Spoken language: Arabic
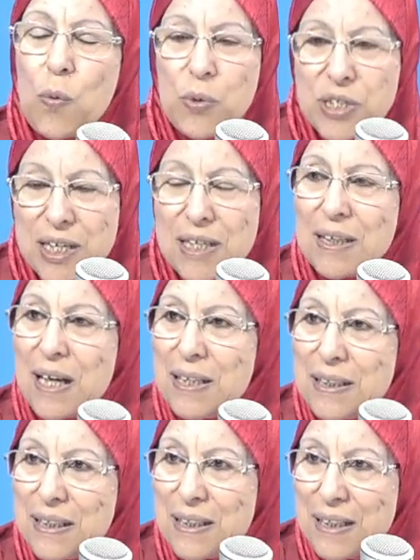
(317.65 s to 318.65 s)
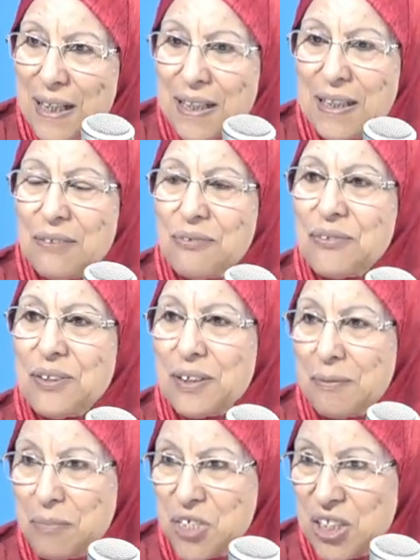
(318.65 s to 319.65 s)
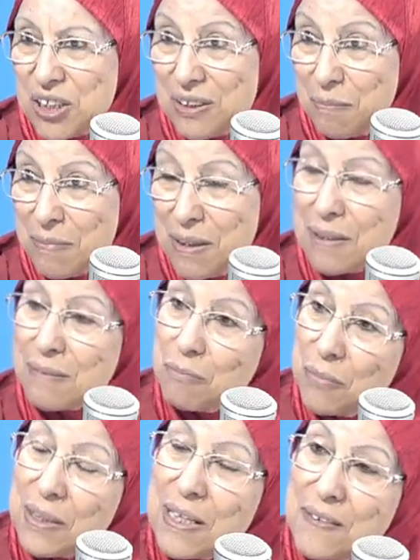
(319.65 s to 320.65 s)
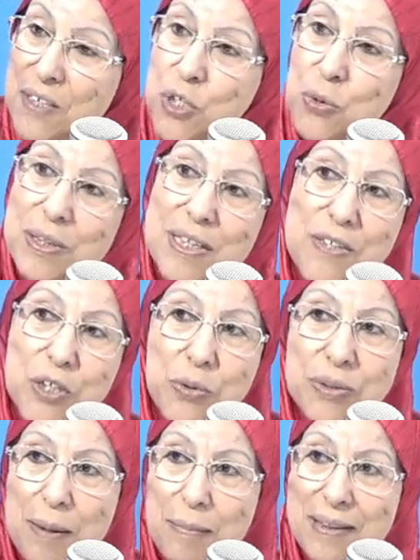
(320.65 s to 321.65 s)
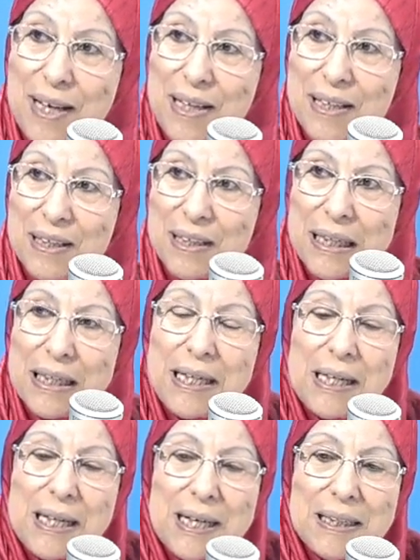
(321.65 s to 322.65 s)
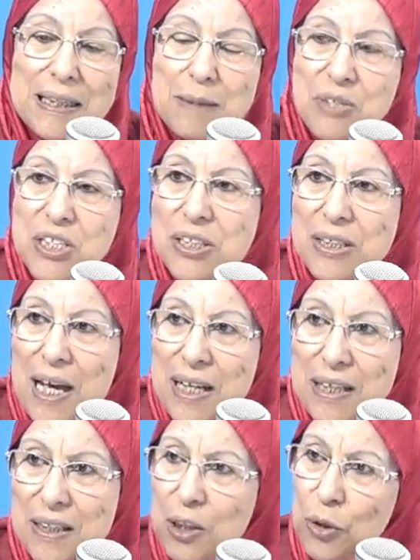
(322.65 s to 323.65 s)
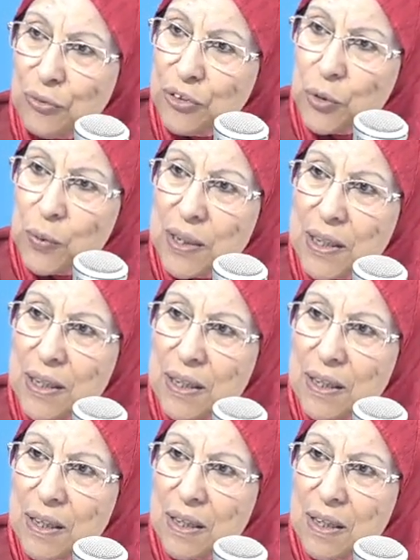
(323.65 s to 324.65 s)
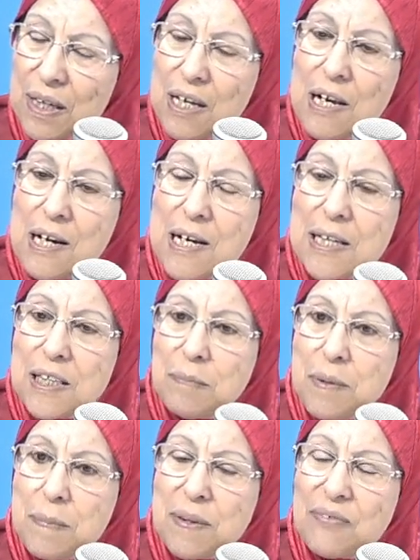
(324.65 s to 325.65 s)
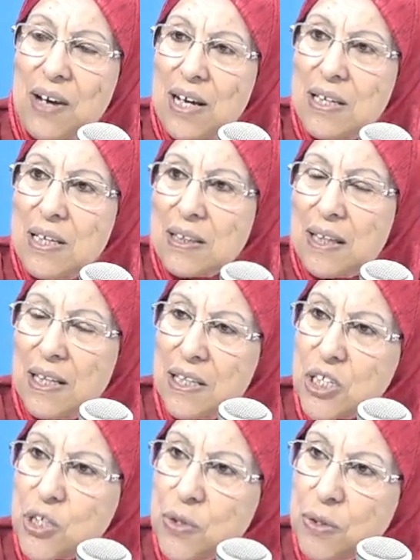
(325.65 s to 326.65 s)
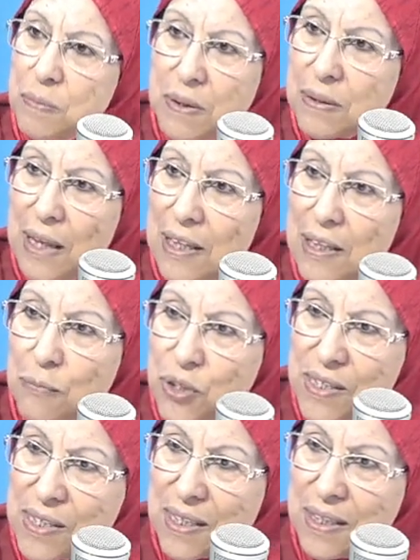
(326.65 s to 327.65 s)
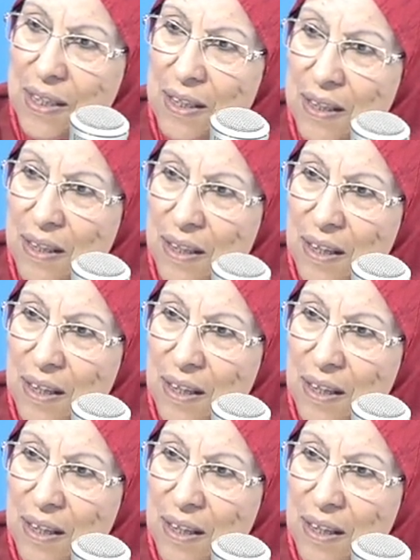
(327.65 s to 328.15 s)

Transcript: وجات قالت لي انا في مشيت من, من ثلاثة شهور ثلاثة شهور تعمل تحليل قالت كي مشيت نحلل ناخذ في دوايا لكن الطبيب كيف حللت قال لي التحليل مش صحيح